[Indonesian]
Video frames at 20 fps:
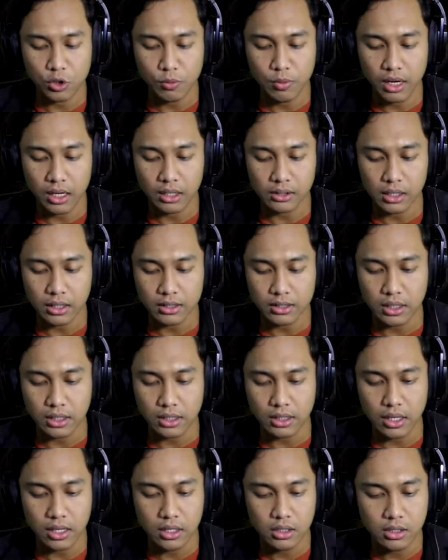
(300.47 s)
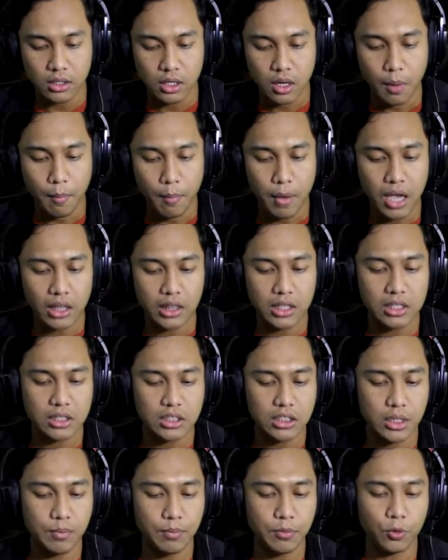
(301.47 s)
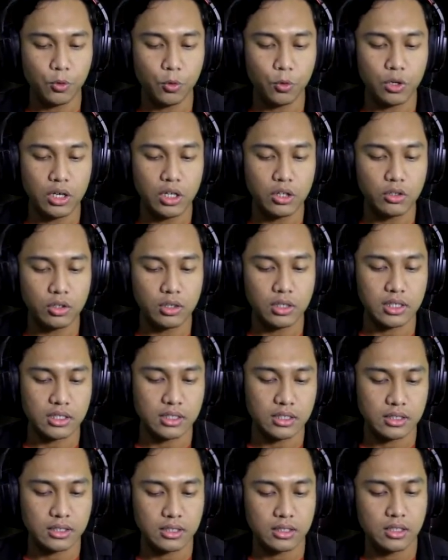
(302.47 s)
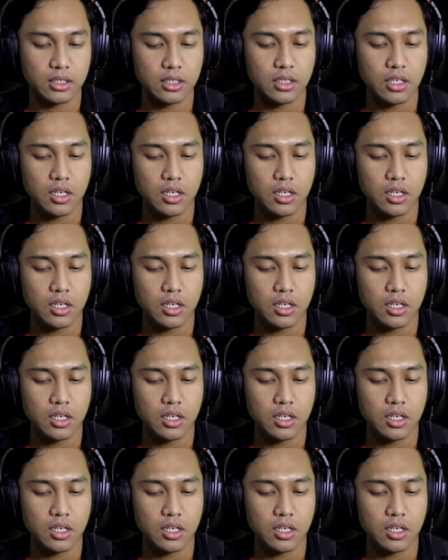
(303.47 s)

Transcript: Coba kita cek ya, battleship tuh Returners.